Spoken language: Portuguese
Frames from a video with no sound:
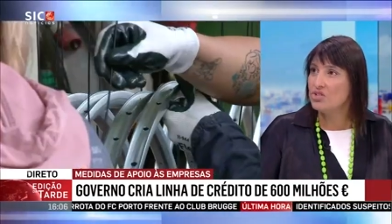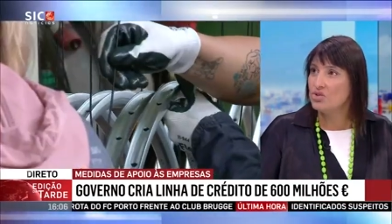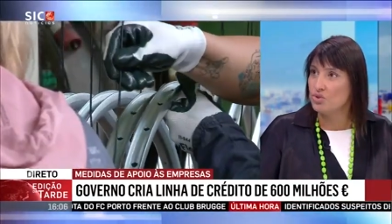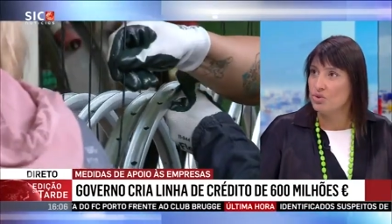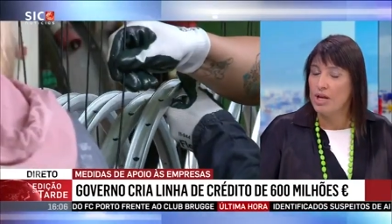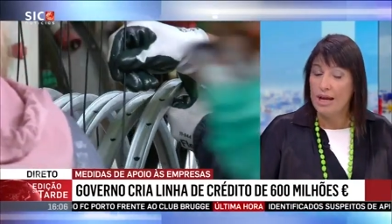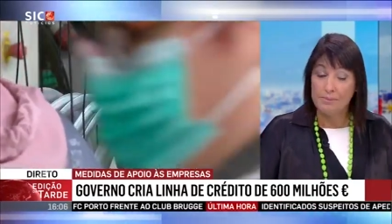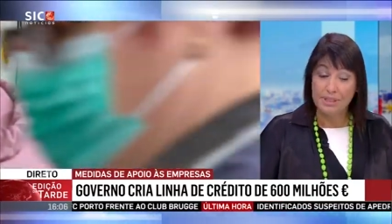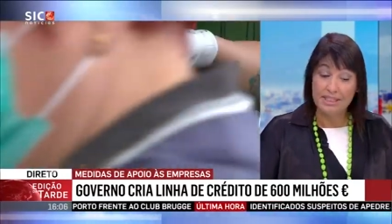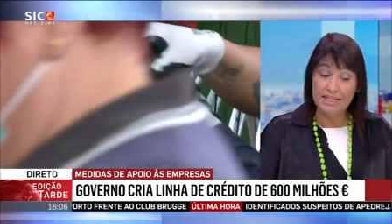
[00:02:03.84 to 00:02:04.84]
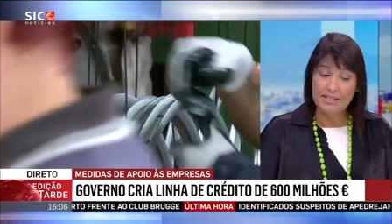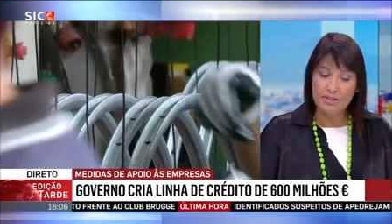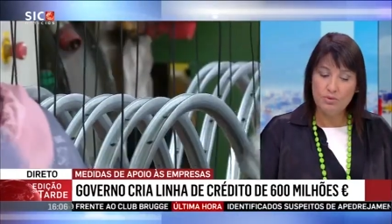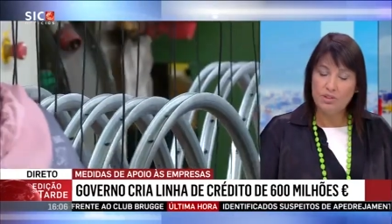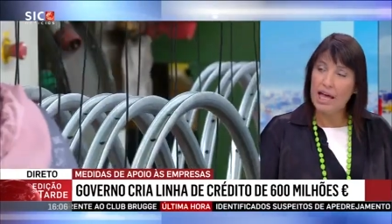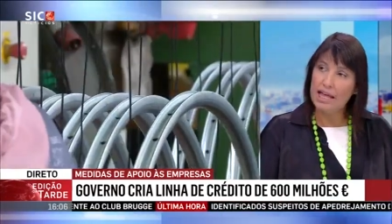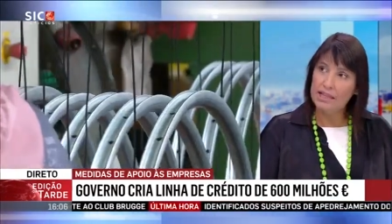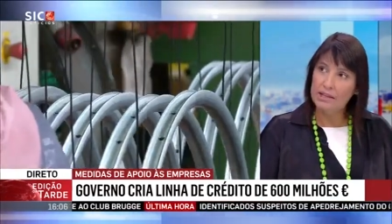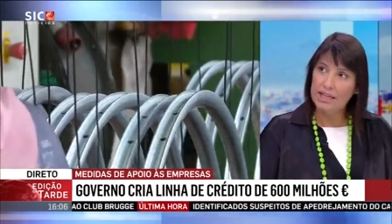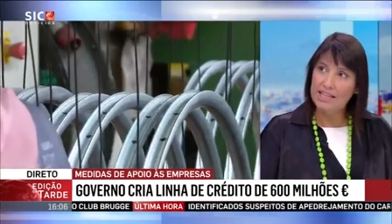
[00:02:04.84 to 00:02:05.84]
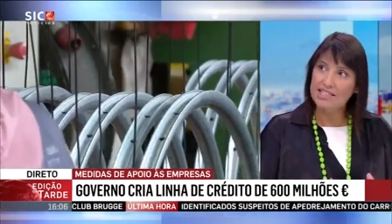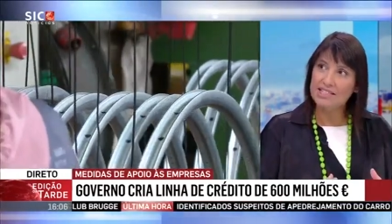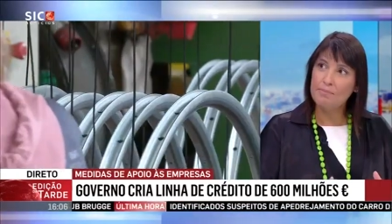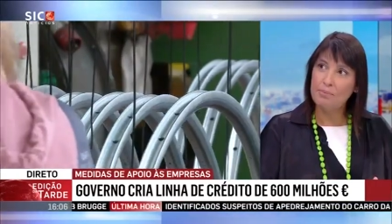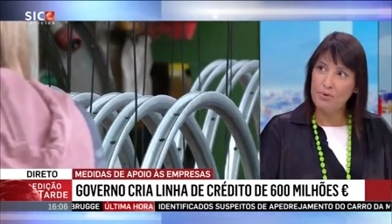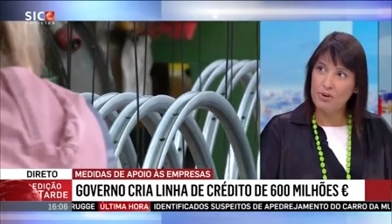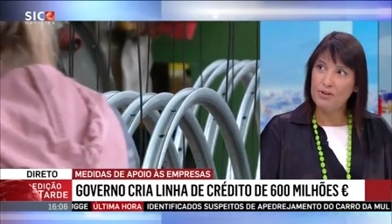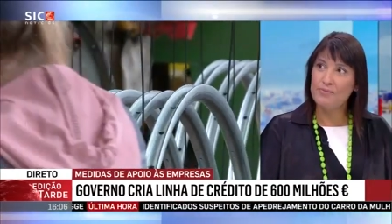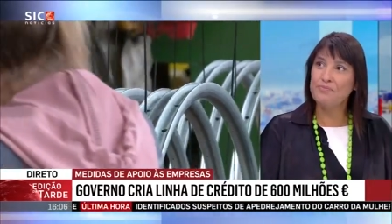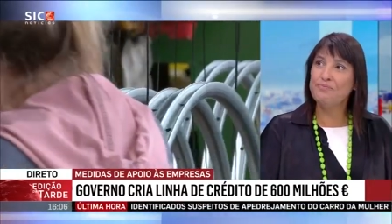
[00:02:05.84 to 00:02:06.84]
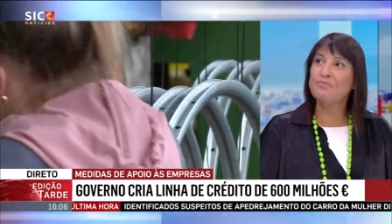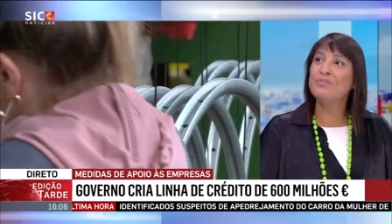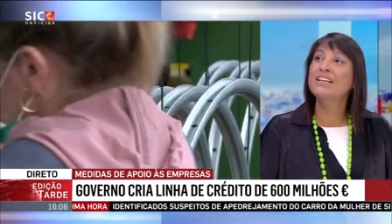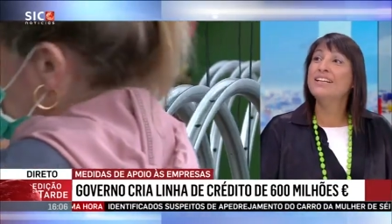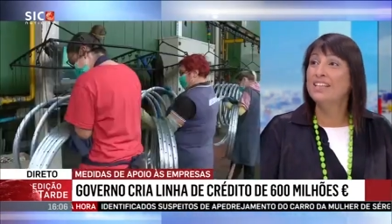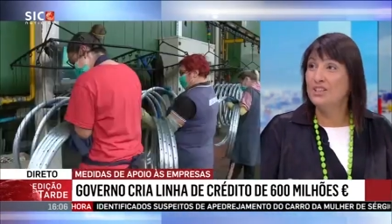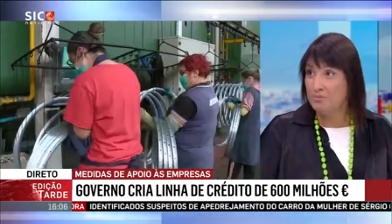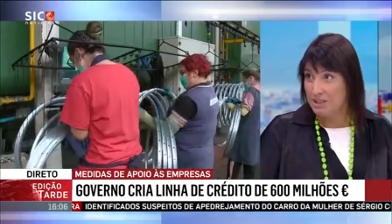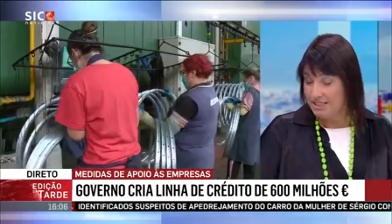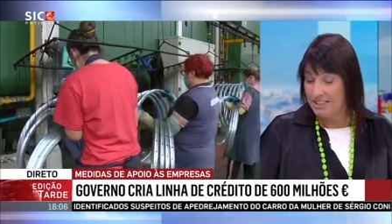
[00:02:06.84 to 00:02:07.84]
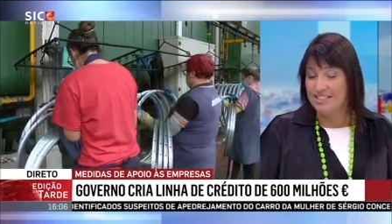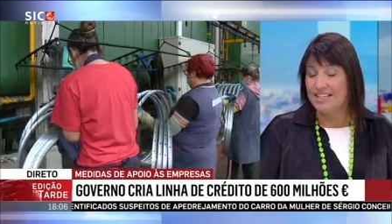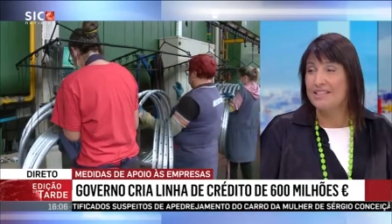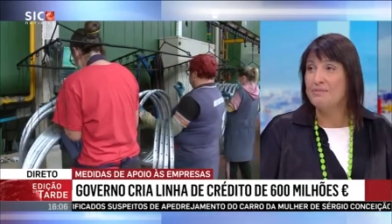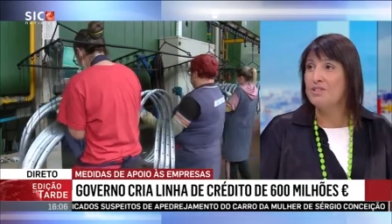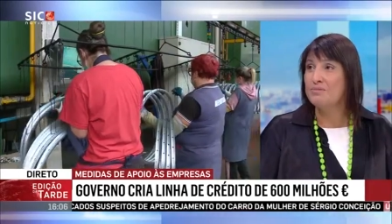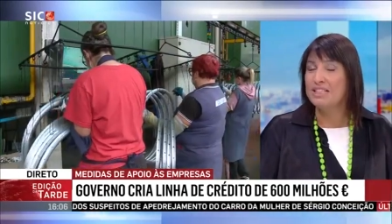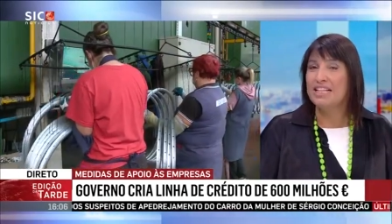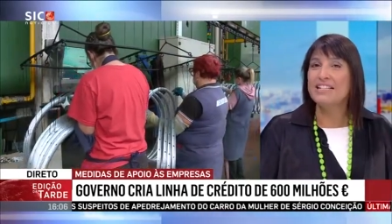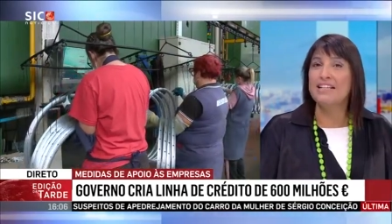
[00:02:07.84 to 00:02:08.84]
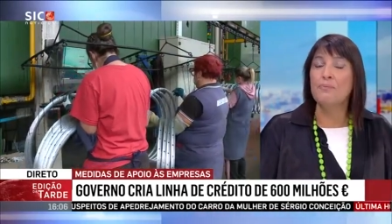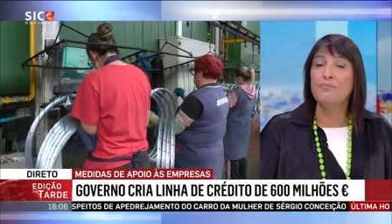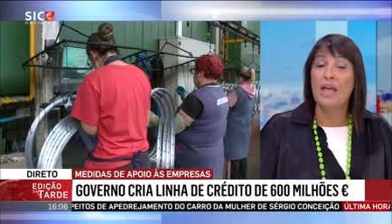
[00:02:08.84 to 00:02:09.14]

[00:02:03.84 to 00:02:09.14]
de juros. Portanto, tem que ser usado e esse apoio... uma retração apoio... do consumo. E uma, exatamente, e uma retração.